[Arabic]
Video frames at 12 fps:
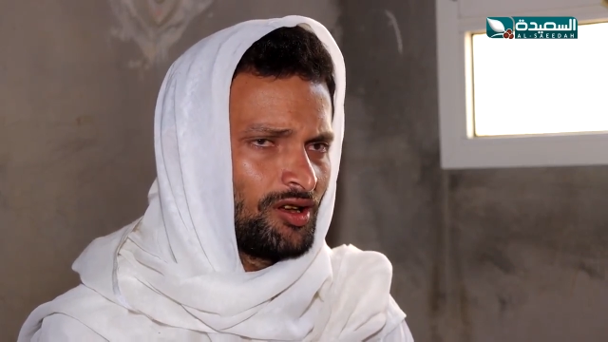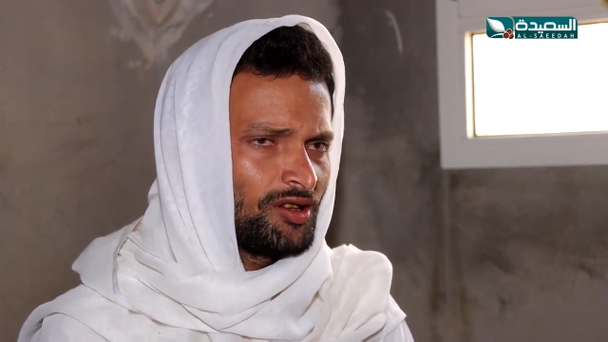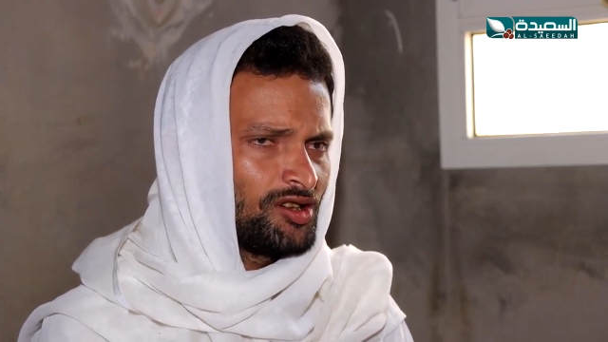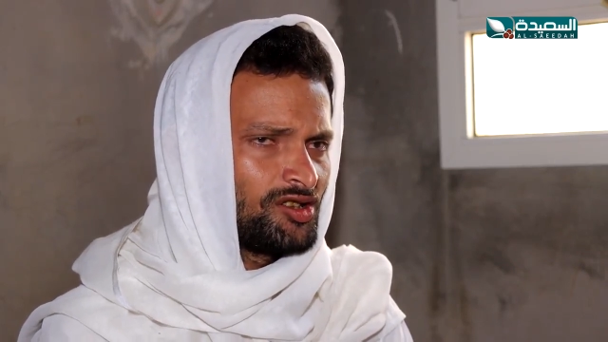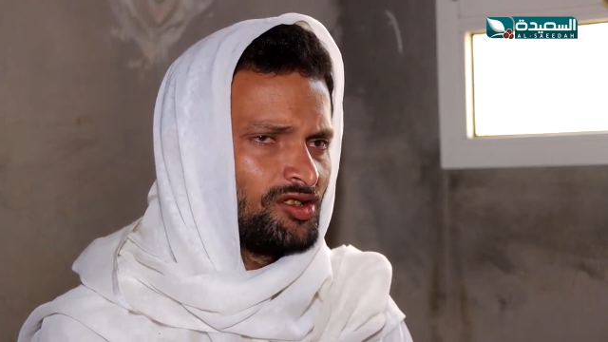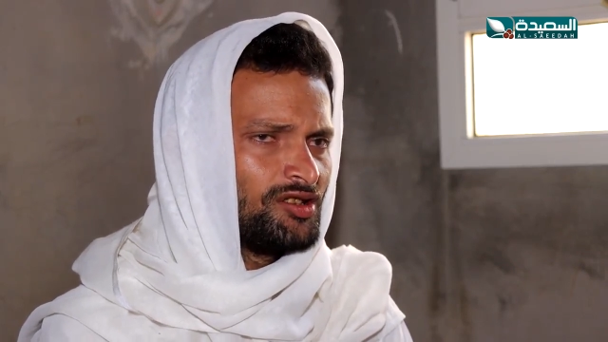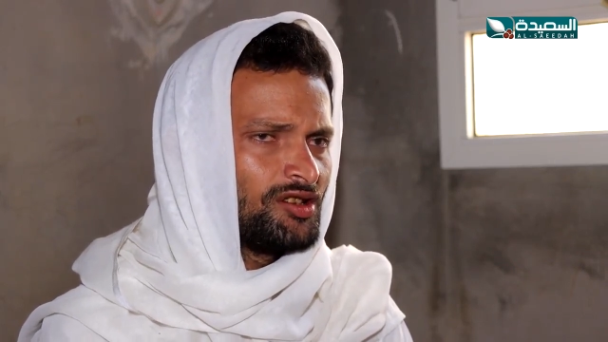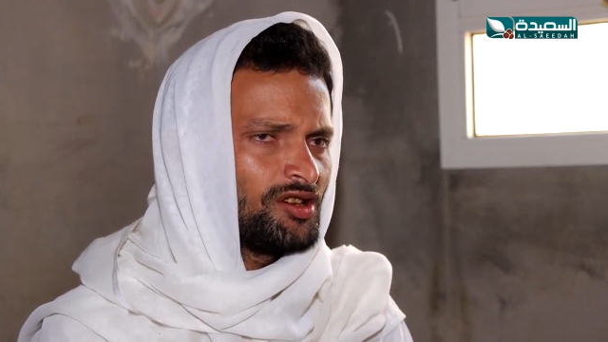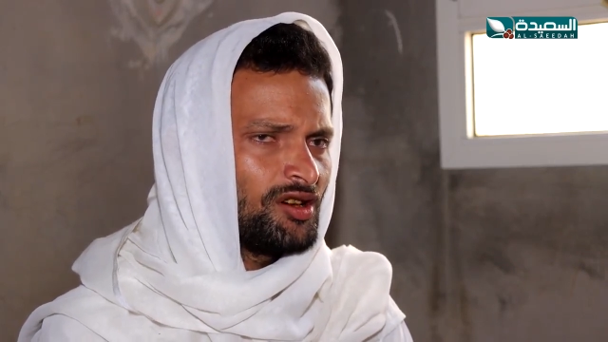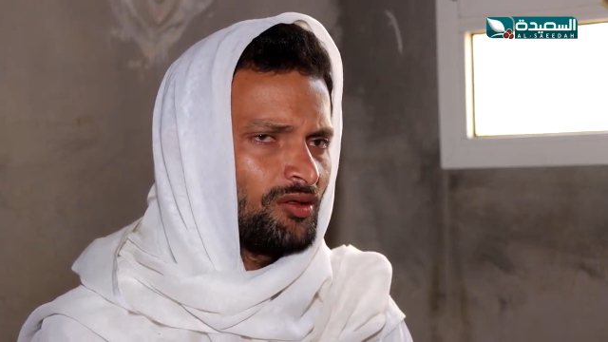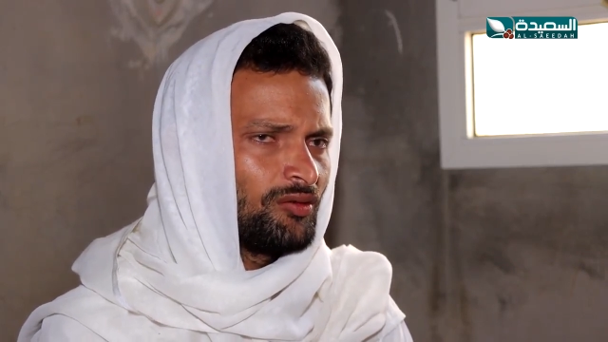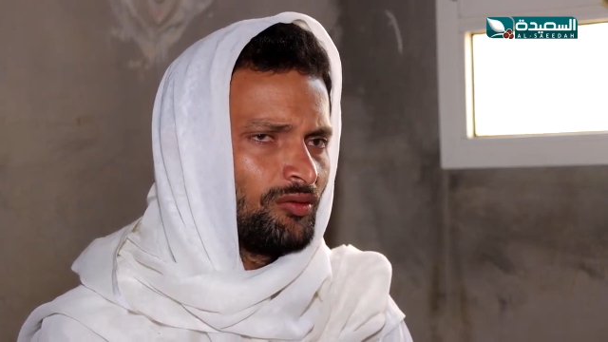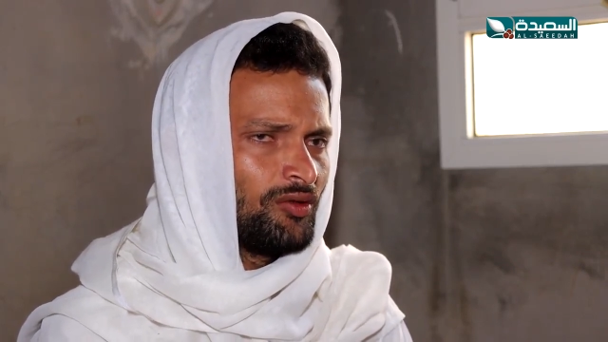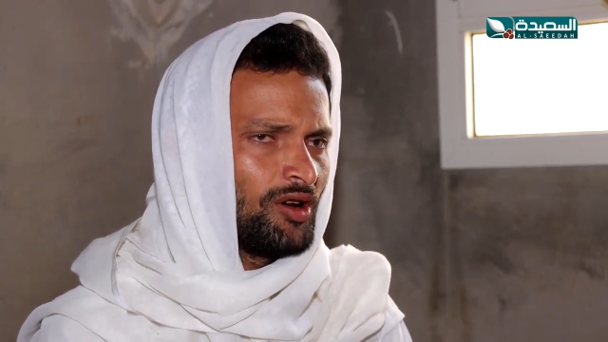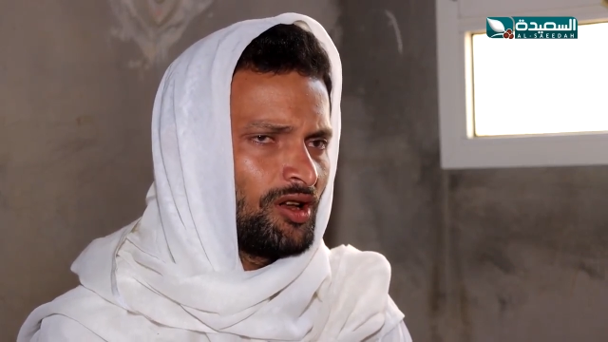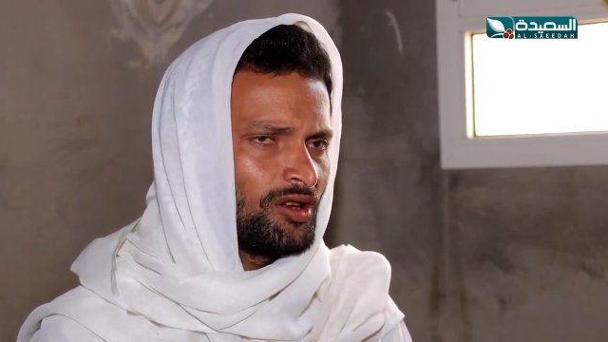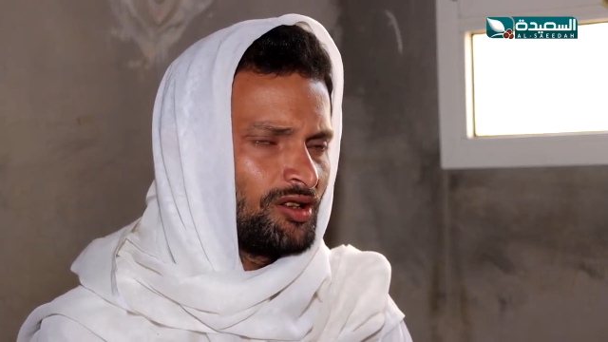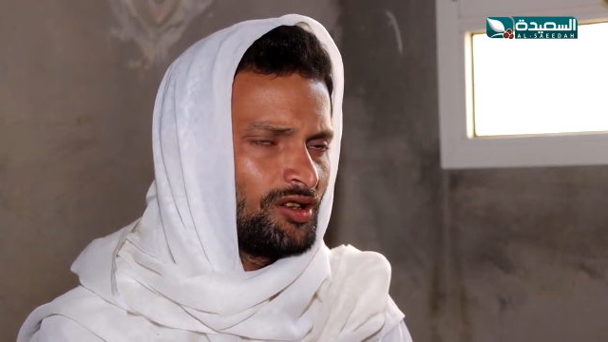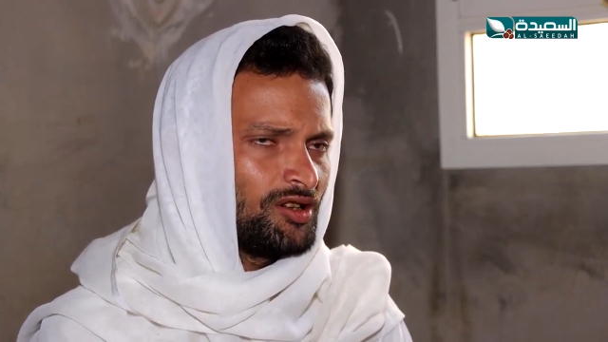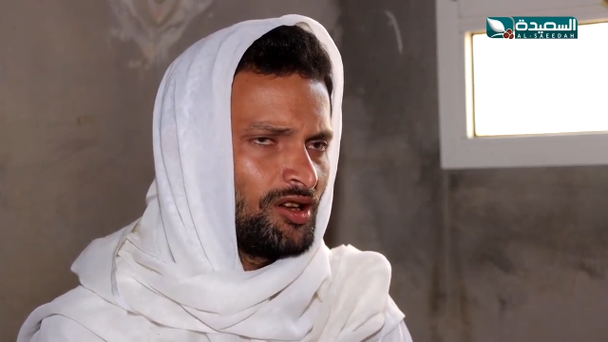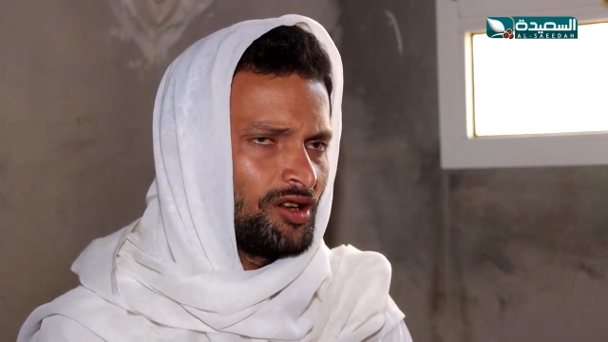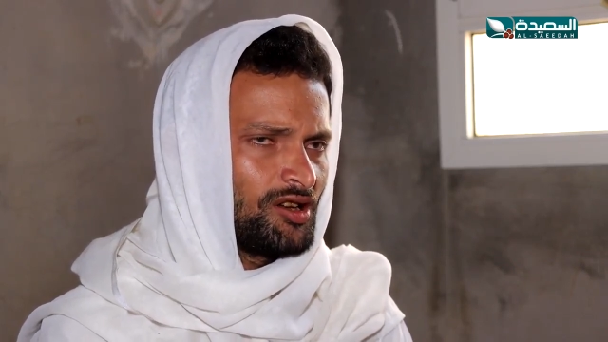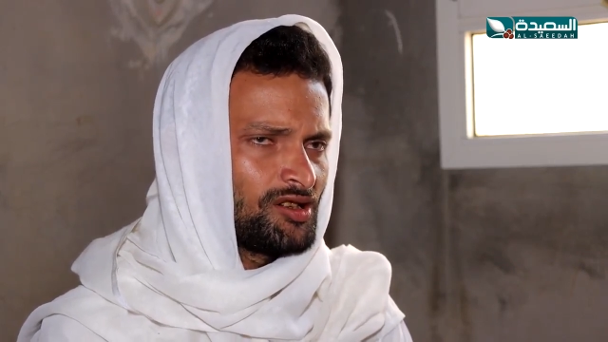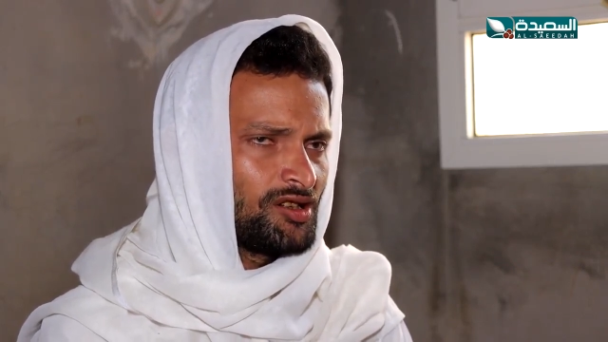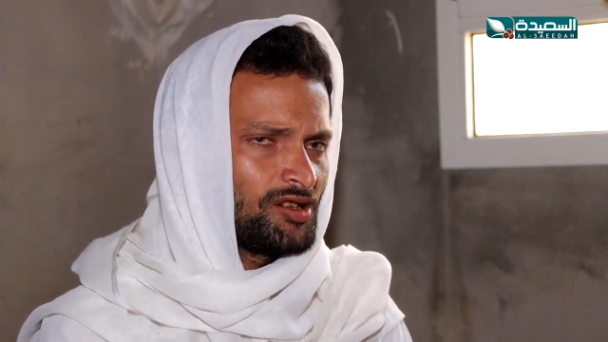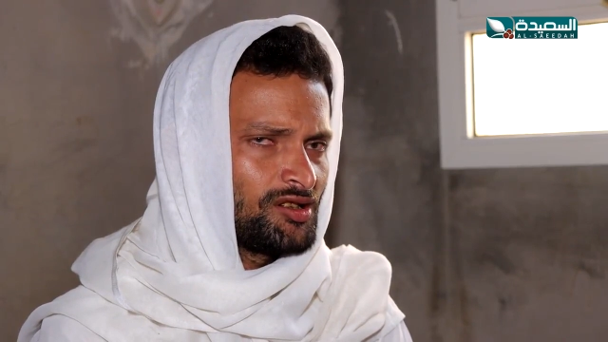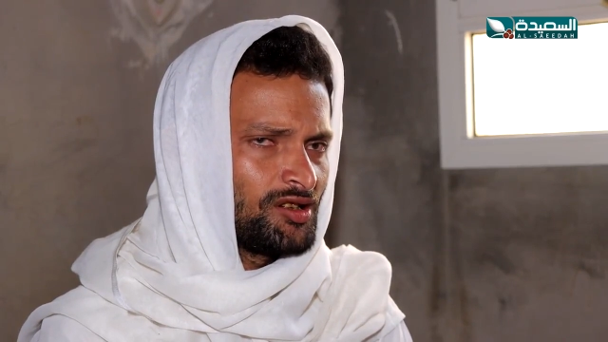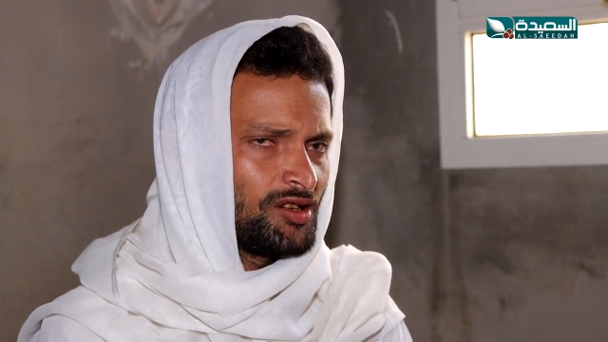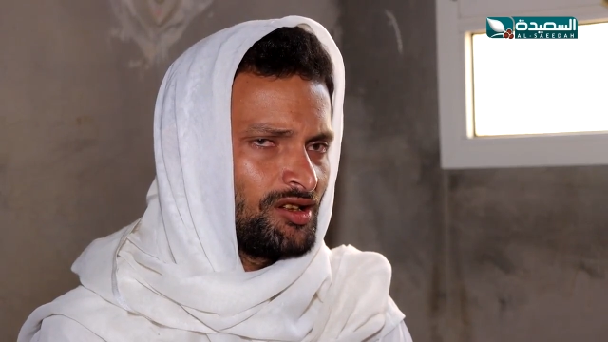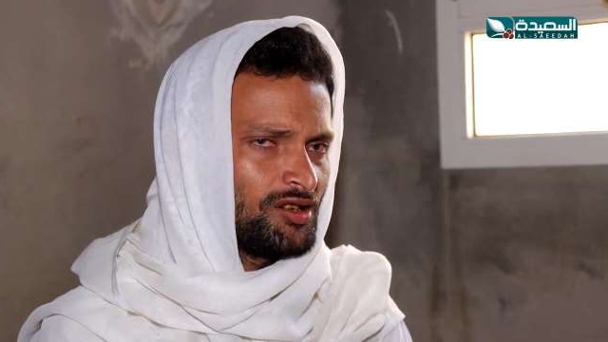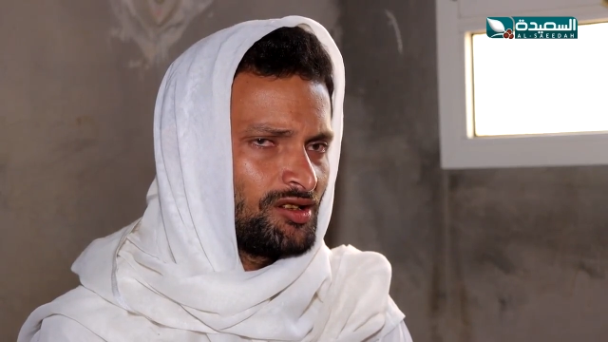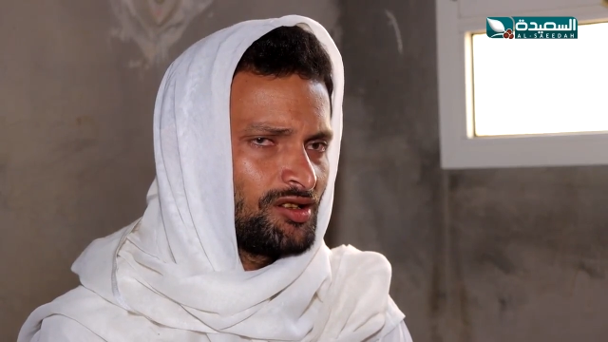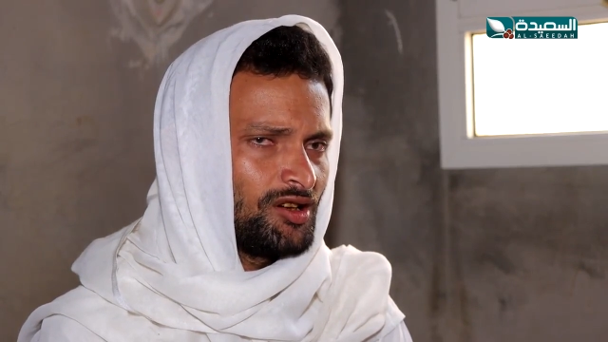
تشجيع والدي العزيز لي